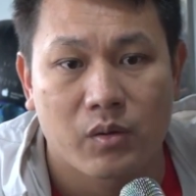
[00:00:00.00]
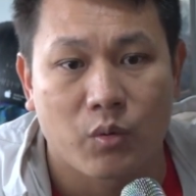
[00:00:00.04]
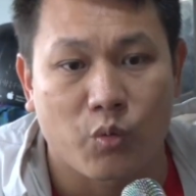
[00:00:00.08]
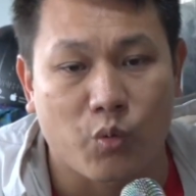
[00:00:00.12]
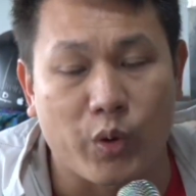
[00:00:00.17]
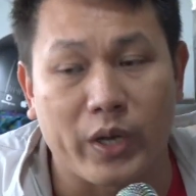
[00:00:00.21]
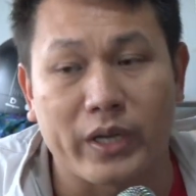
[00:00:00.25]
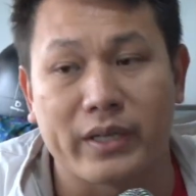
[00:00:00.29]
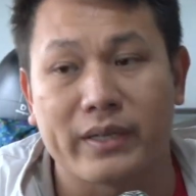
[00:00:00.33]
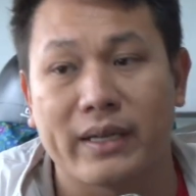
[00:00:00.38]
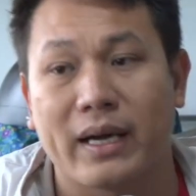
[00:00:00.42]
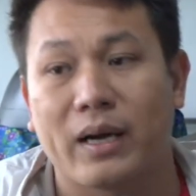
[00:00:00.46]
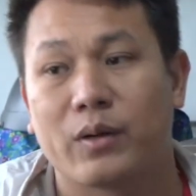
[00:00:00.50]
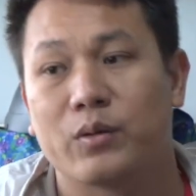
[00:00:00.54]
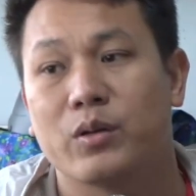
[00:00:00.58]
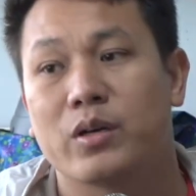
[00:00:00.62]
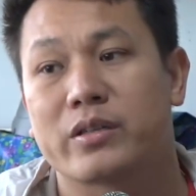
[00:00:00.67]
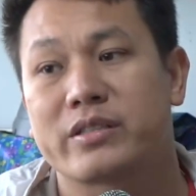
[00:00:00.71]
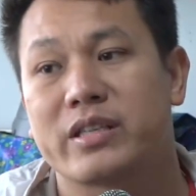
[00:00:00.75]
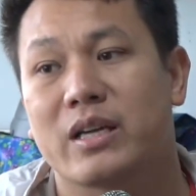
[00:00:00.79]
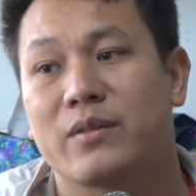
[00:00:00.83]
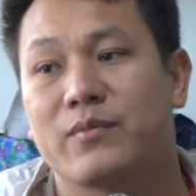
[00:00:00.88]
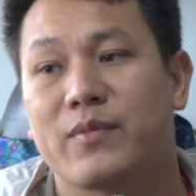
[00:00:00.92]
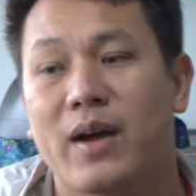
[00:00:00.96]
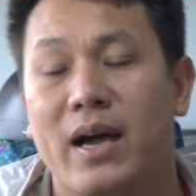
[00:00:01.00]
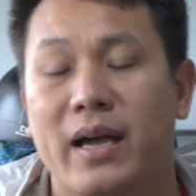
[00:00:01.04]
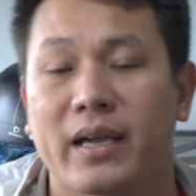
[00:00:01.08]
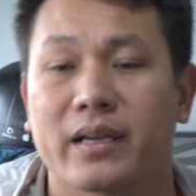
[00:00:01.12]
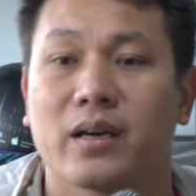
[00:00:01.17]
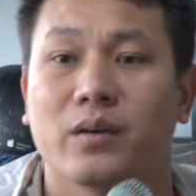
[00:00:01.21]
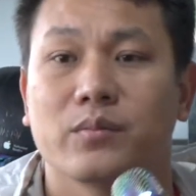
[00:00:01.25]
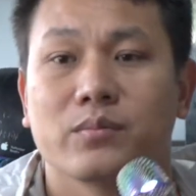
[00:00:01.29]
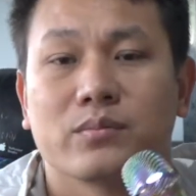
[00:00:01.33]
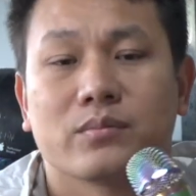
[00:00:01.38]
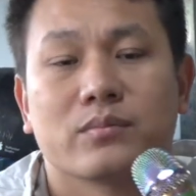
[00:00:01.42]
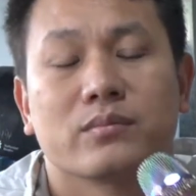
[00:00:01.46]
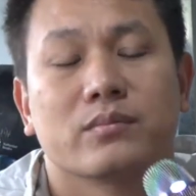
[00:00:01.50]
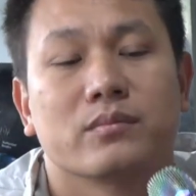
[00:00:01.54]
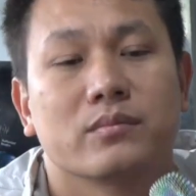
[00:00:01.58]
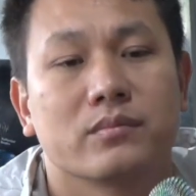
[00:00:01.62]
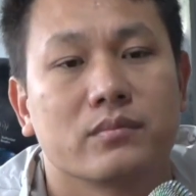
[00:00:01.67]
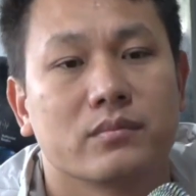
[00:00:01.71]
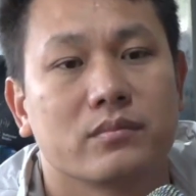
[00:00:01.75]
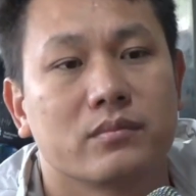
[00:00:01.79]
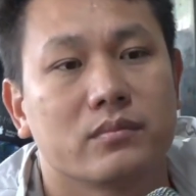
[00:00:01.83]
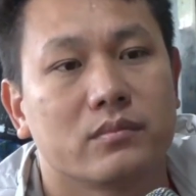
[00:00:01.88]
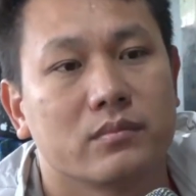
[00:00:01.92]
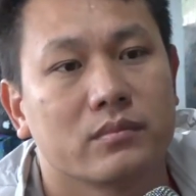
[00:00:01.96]
quyền nào được xem vai hay không
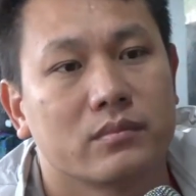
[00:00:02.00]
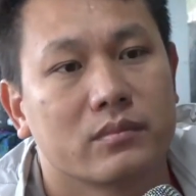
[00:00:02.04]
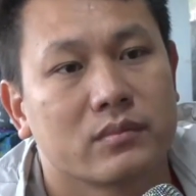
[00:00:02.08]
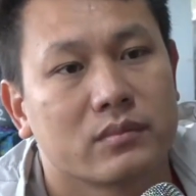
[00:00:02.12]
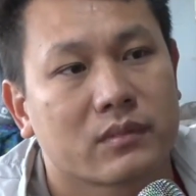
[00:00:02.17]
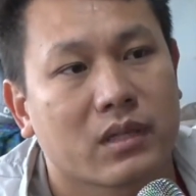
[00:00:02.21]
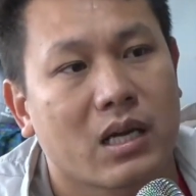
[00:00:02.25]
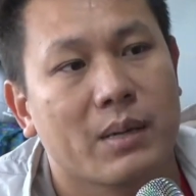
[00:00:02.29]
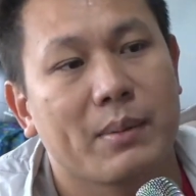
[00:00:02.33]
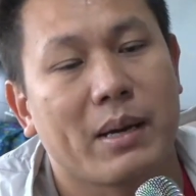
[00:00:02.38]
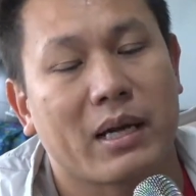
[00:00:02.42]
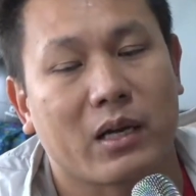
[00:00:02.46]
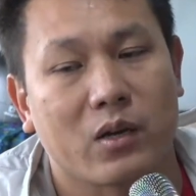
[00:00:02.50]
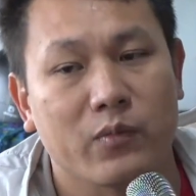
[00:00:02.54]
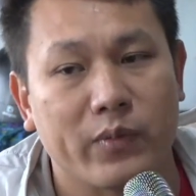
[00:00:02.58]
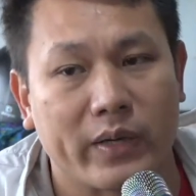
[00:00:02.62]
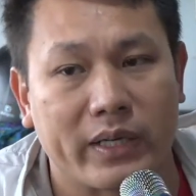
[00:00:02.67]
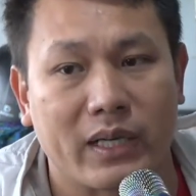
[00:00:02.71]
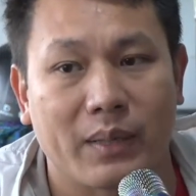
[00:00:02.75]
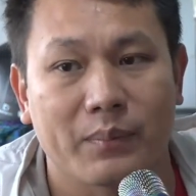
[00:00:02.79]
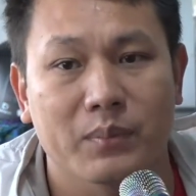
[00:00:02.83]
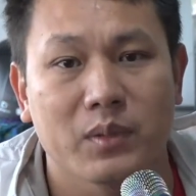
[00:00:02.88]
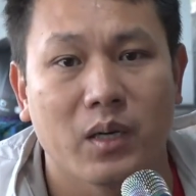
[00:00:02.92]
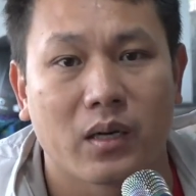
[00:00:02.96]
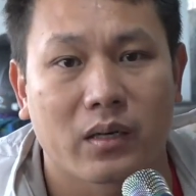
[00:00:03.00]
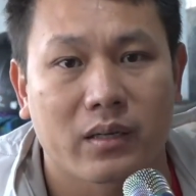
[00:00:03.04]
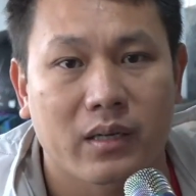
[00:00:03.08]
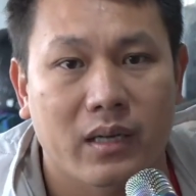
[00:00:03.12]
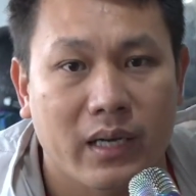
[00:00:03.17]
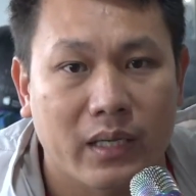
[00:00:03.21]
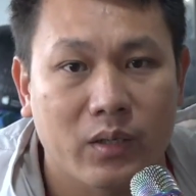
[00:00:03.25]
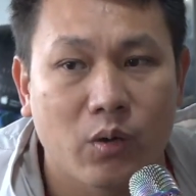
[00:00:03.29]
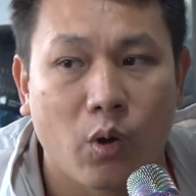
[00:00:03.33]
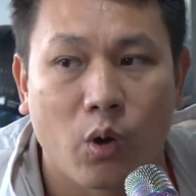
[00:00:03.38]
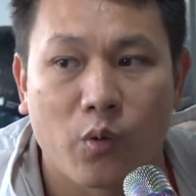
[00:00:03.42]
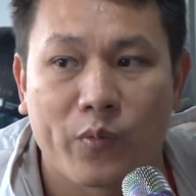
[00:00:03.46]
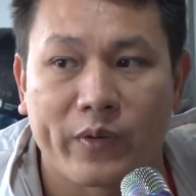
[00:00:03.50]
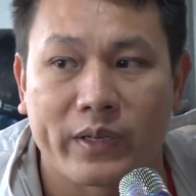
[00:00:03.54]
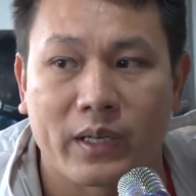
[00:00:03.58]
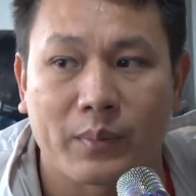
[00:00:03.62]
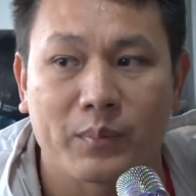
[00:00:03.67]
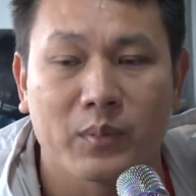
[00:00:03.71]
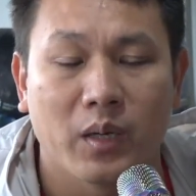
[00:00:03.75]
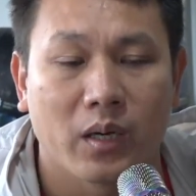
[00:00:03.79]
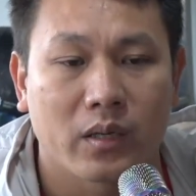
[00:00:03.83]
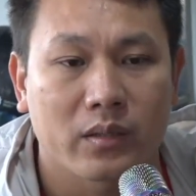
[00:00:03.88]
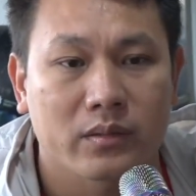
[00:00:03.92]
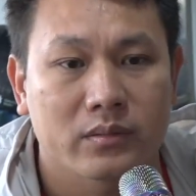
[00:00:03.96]
các bạn cũng phải nắm được các lãnh đội phải
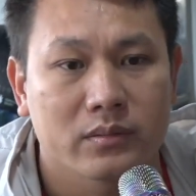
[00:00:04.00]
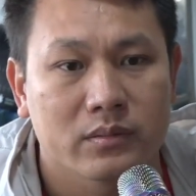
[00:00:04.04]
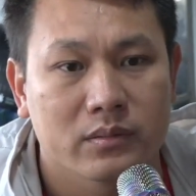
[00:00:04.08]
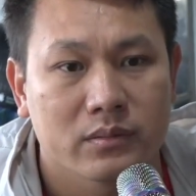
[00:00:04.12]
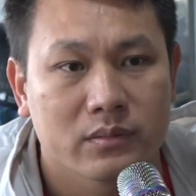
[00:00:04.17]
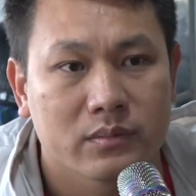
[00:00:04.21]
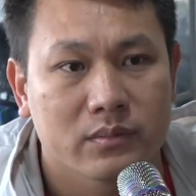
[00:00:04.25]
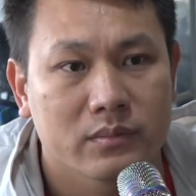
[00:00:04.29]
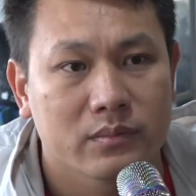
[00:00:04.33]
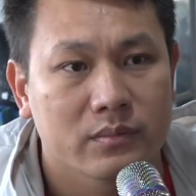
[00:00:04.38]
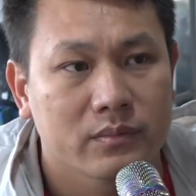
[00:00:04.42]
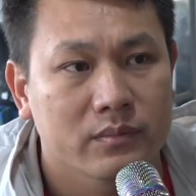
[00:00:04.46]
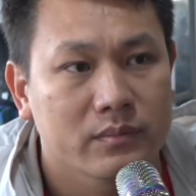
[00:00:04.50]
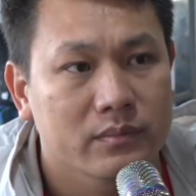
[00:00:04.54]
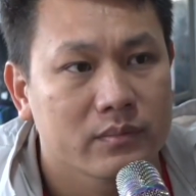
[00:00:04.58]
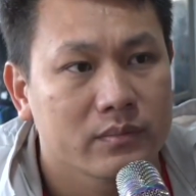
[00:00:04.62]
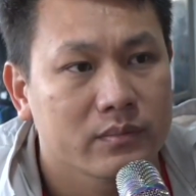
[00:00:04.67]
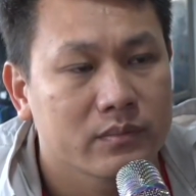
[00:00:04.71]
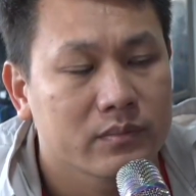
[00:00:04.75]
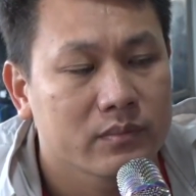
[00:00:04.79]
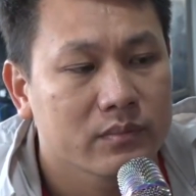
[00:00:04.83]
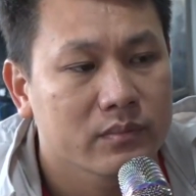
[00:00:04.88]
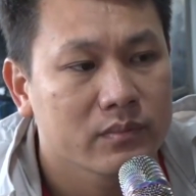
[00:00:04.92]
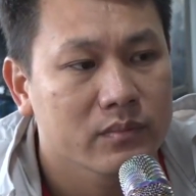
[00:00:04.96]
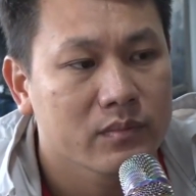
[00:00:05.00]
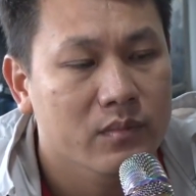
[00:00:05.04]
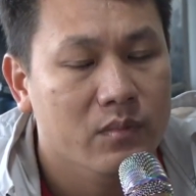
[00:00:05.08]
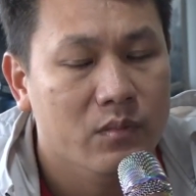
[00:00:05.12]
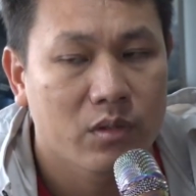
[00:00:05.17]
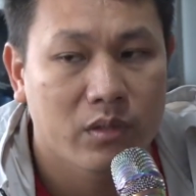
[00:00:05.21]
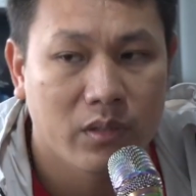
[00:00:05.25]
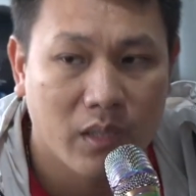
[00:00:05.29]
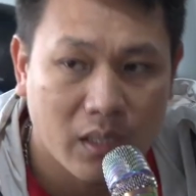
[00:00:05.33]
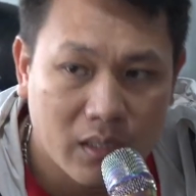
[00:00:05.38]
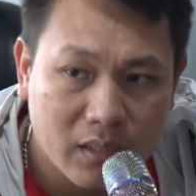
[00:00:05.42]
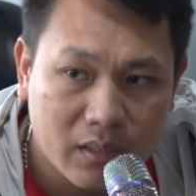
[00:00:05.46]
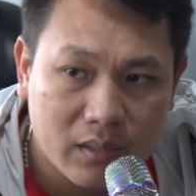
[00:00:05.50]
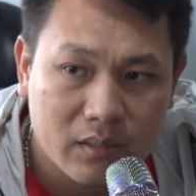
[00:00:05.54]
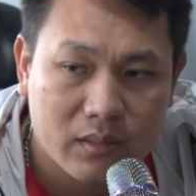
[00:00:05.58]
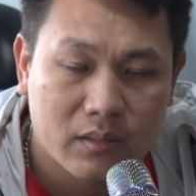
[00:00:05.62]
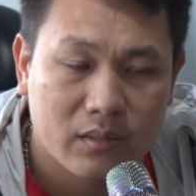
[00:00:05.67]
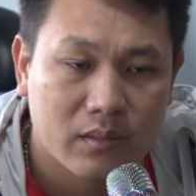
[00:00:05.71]
nắm được thứ nhất